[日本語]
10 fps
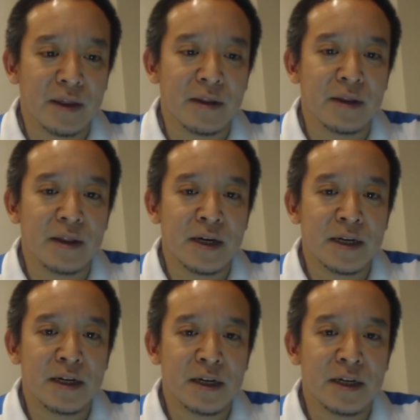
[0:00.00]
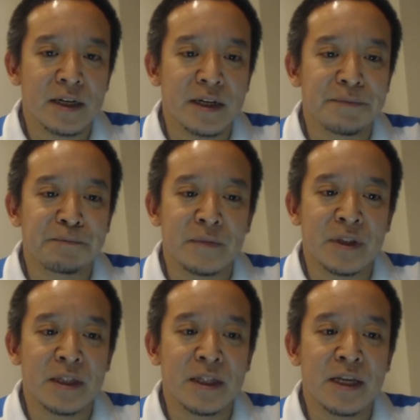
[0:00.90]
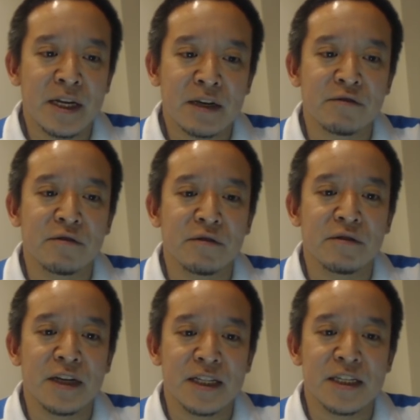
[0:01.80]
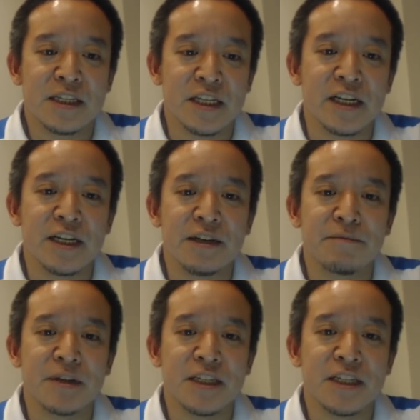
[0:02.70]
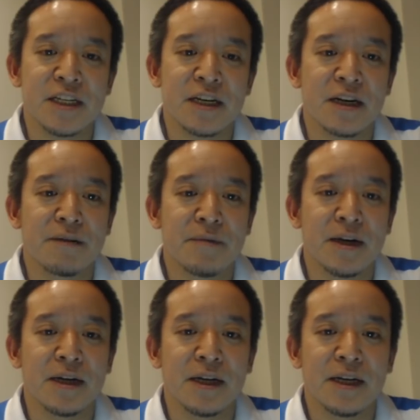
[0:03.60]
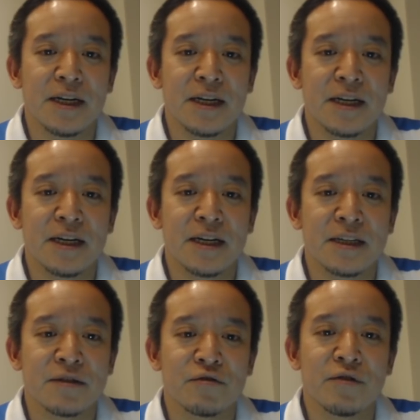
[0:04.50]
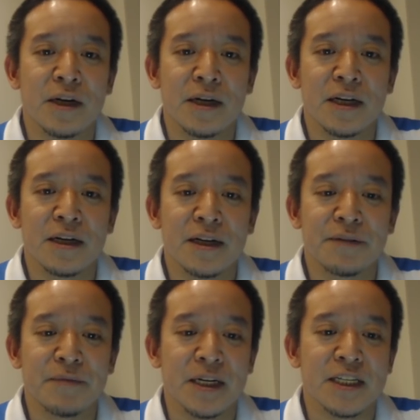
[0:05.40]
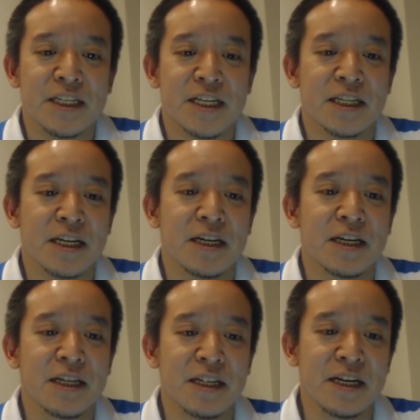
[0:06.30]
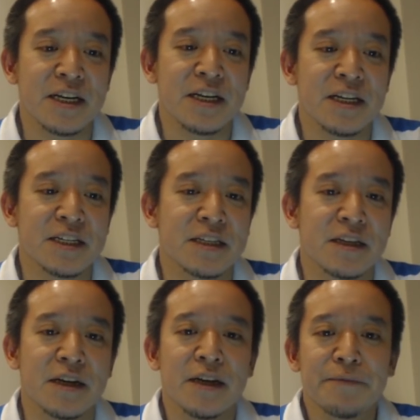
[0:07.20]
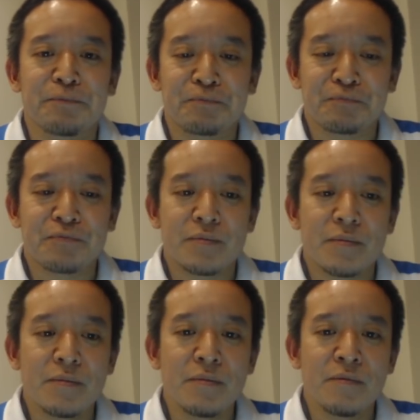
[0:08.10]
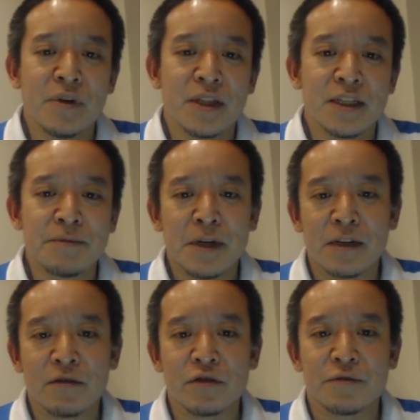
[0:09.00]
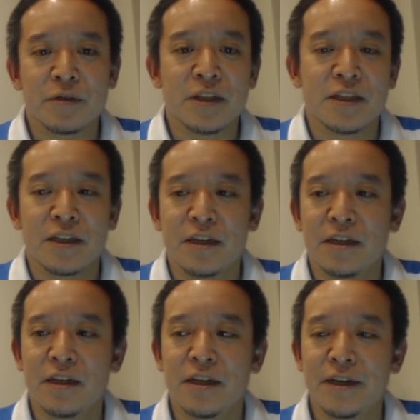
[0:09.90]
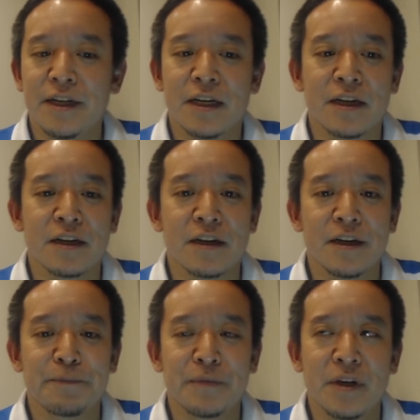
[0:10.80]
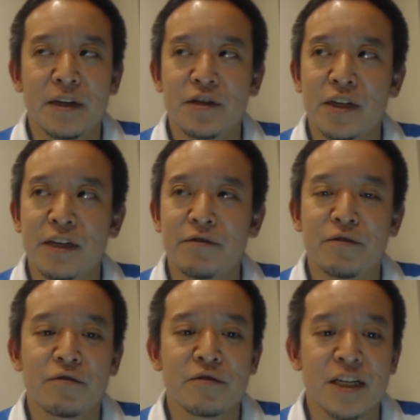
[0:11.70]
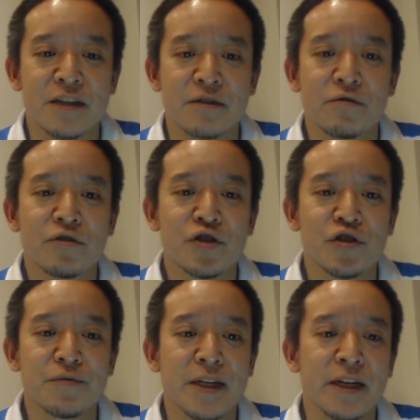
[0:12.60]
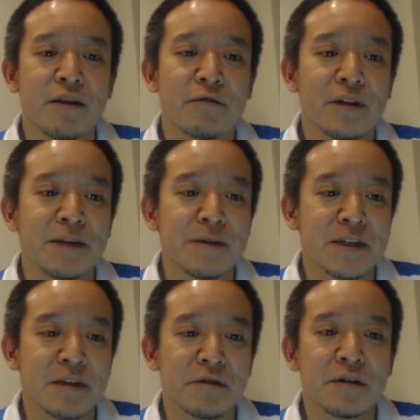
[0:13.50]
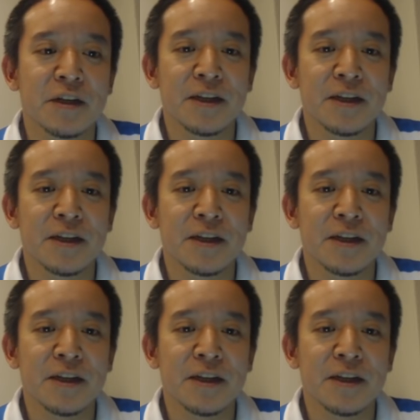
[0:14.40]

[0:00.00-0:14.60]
うん、なかなか出なくなっちゃいましたが、まあ、あそこは、まあ、仕方ないですね。まあ、立花投手もですね、えー、なかなか、えー、チャンネル登録者数50万人超えてますけど、